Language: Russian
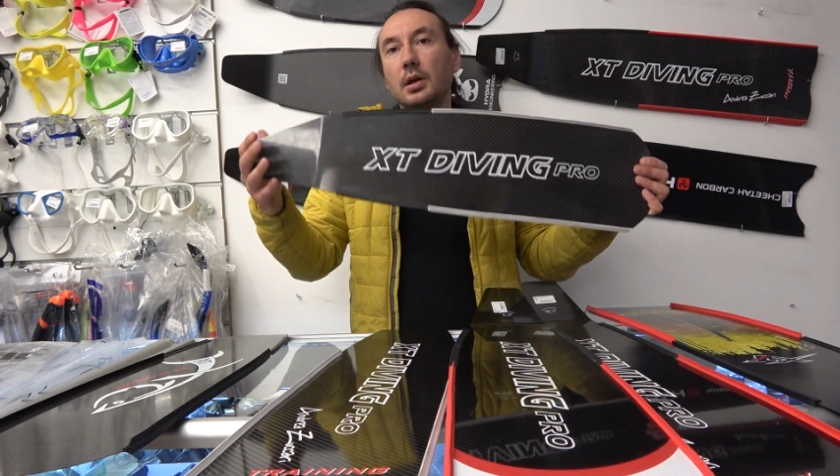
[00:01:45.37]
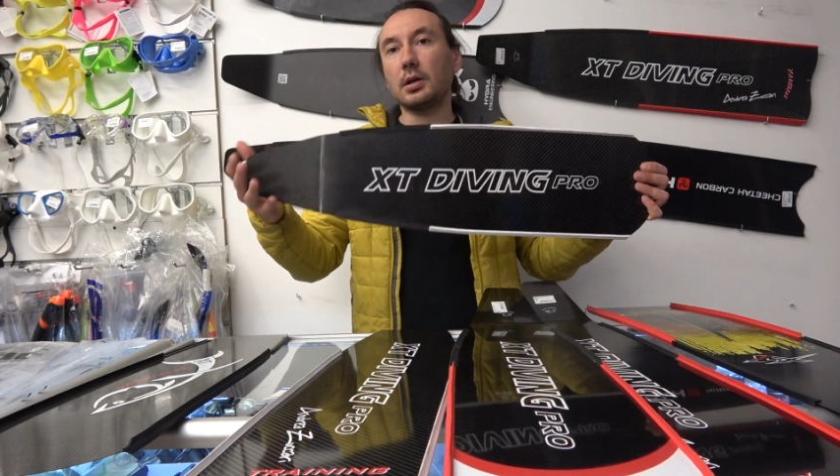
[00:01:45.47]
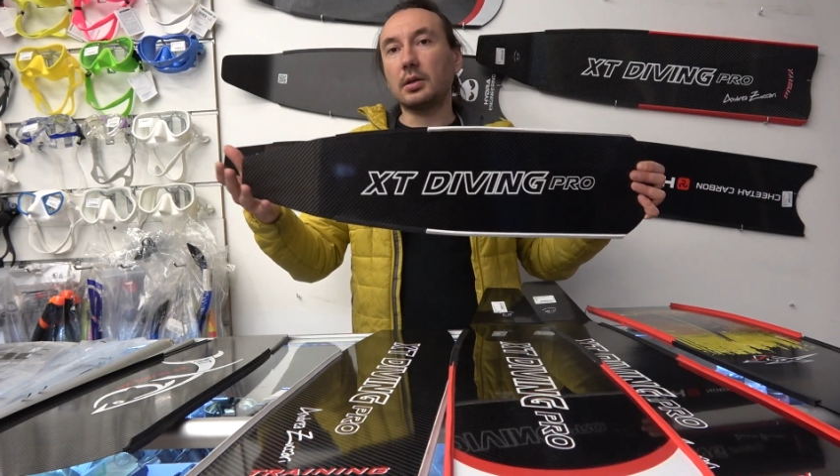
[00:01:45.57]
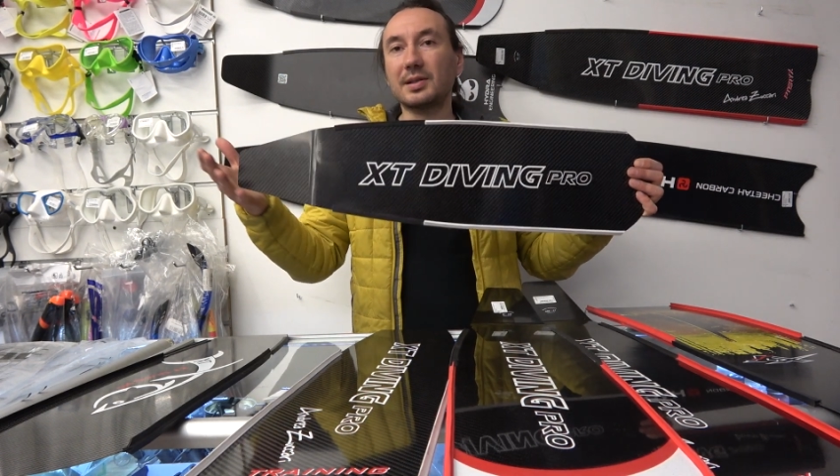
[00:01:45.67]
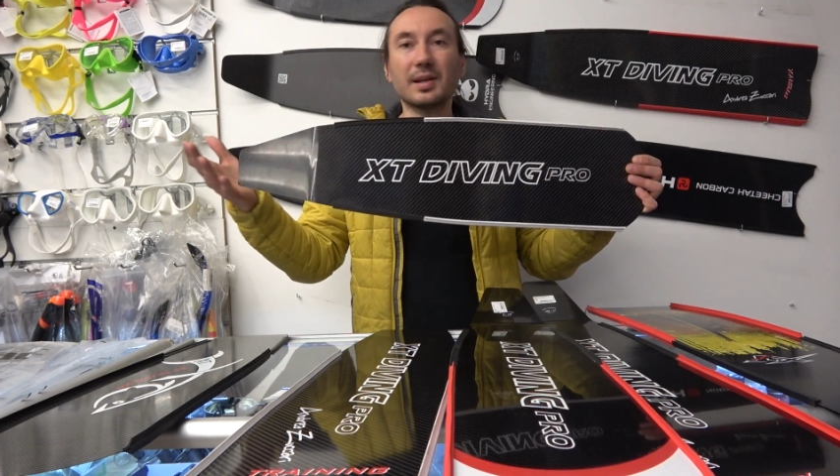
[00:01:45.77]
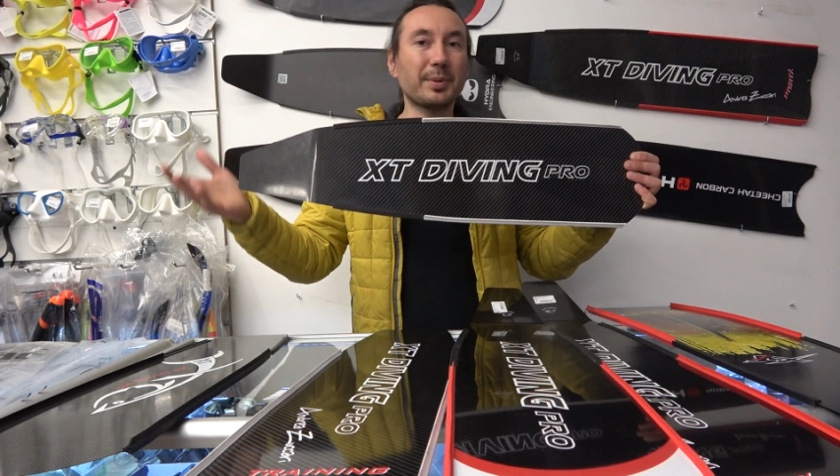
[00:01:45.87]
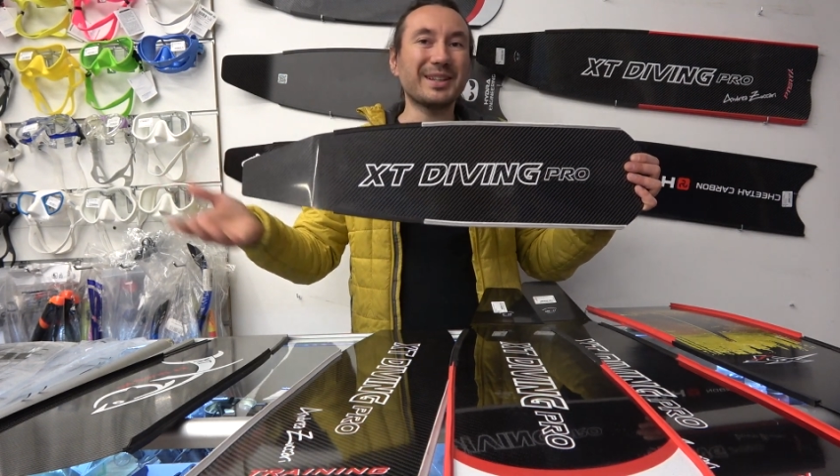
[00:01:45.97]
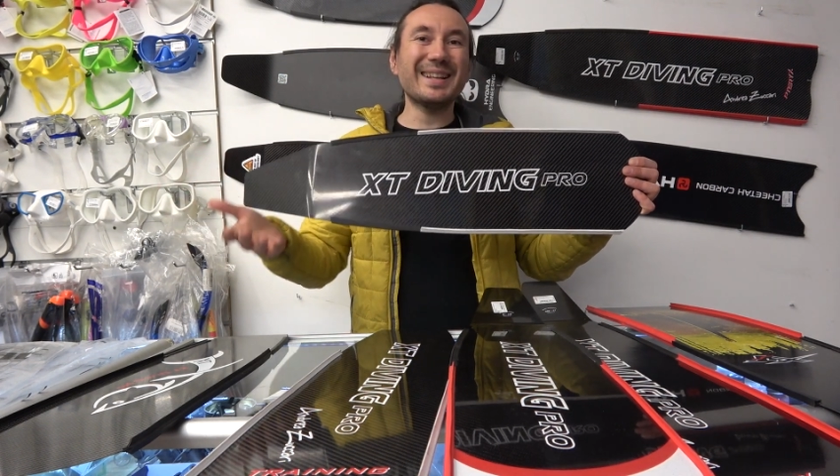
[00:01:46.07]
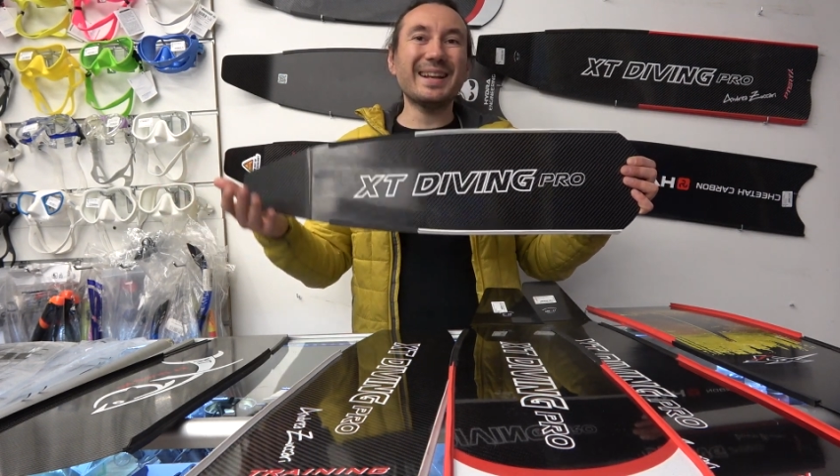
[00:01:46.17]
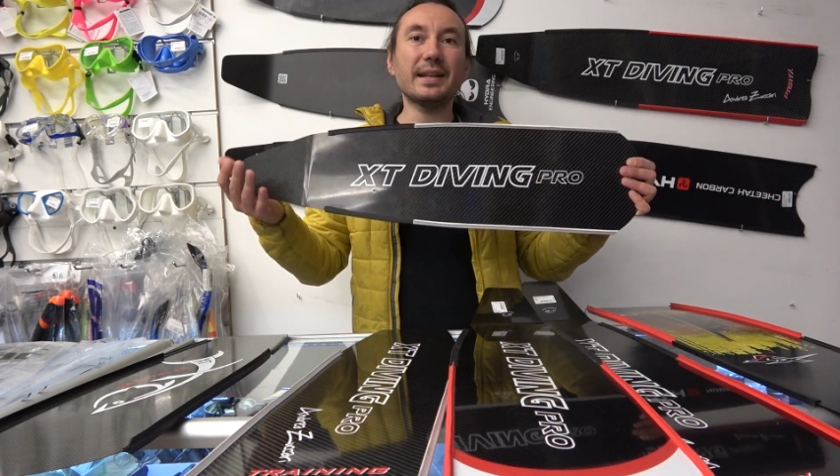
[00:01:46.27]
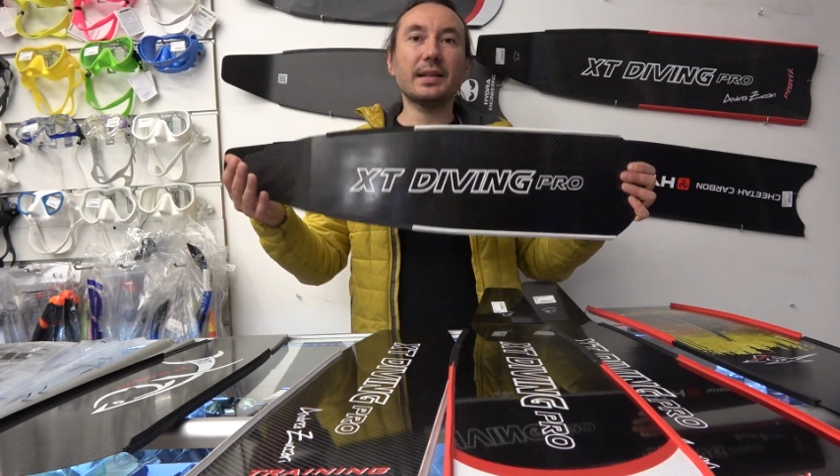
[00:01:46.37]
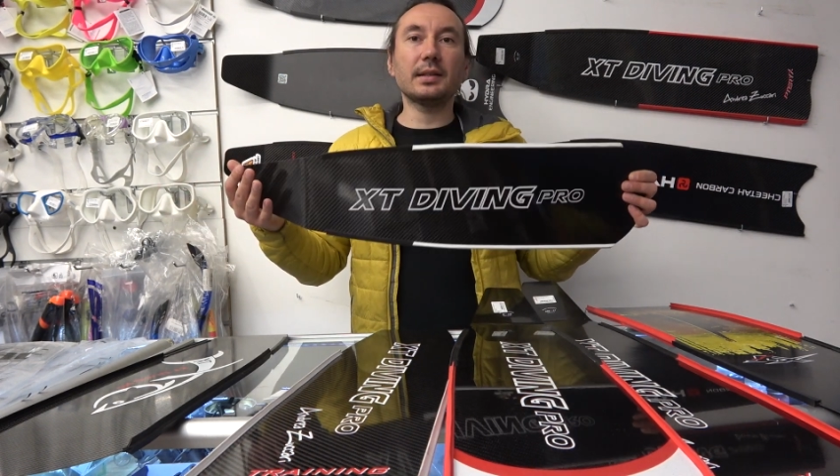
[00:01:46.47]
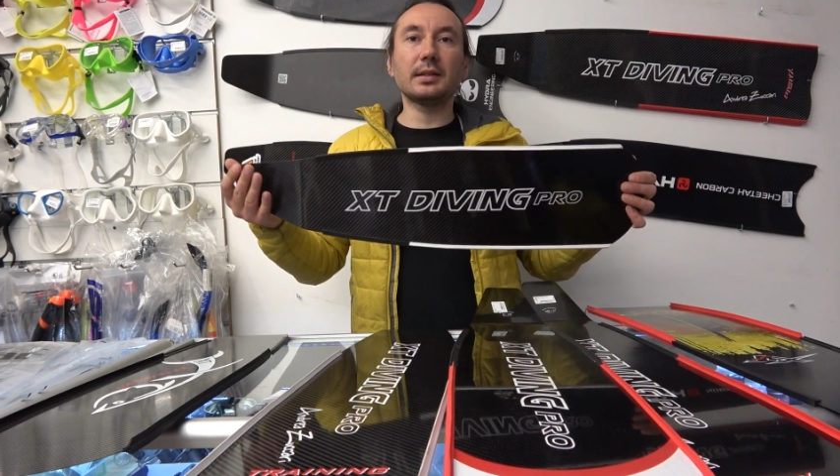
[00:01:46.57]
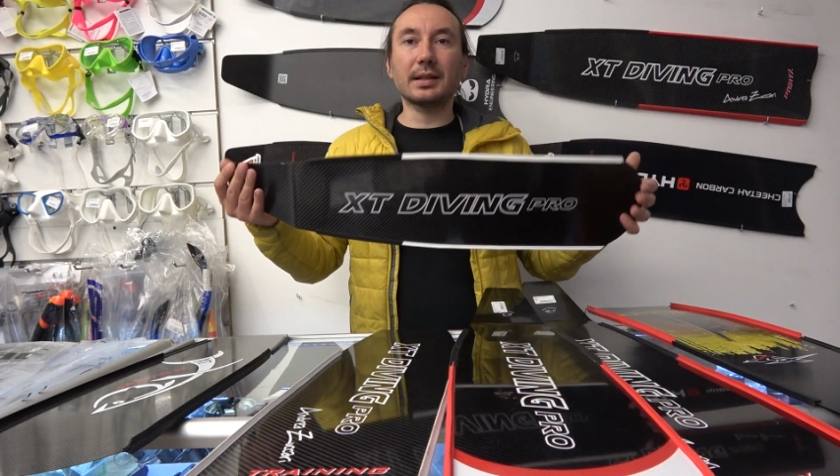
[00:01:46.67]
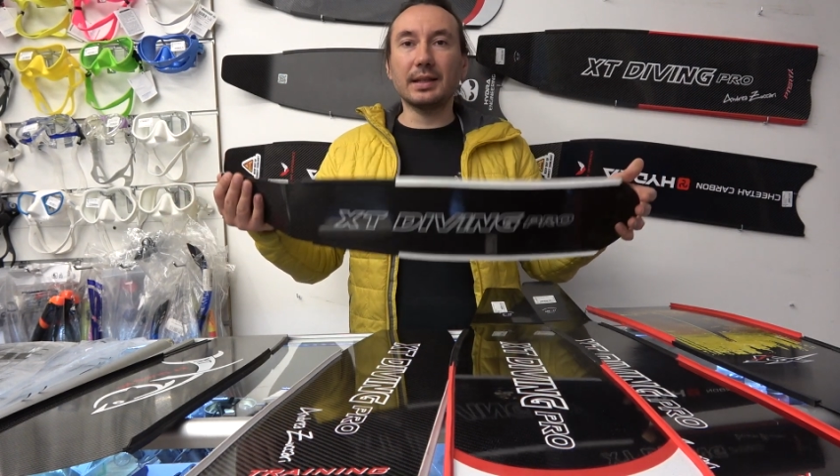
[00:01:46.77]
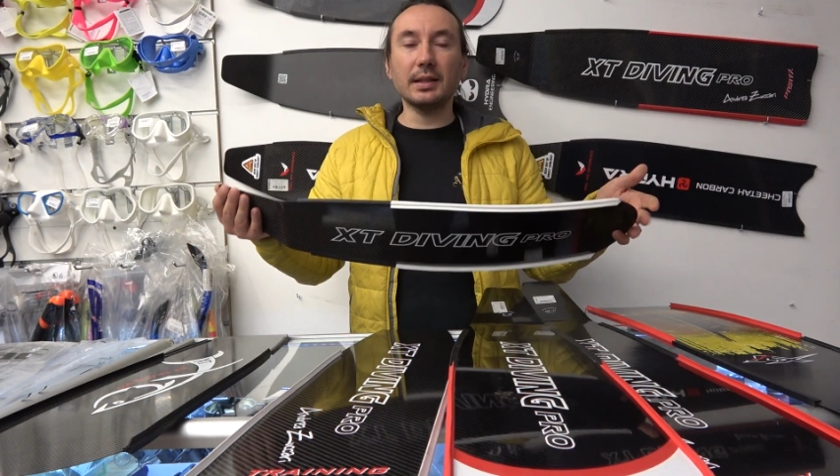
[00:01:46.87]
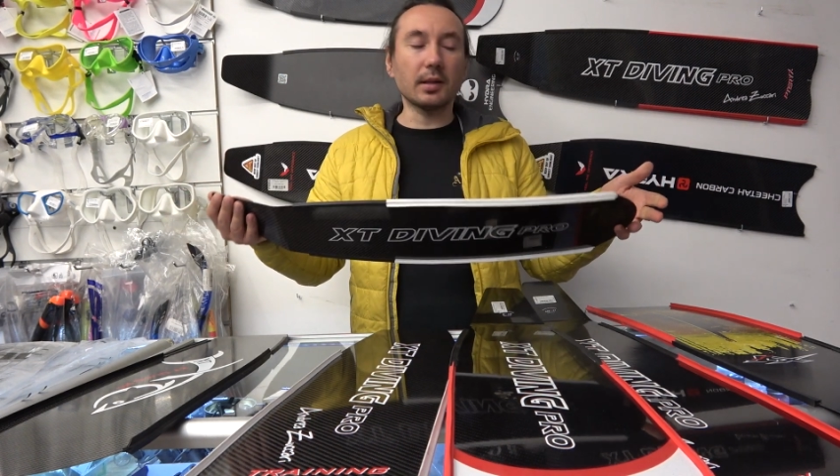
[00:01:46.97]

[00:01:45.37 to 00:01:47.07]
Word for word: э, запредельные нырки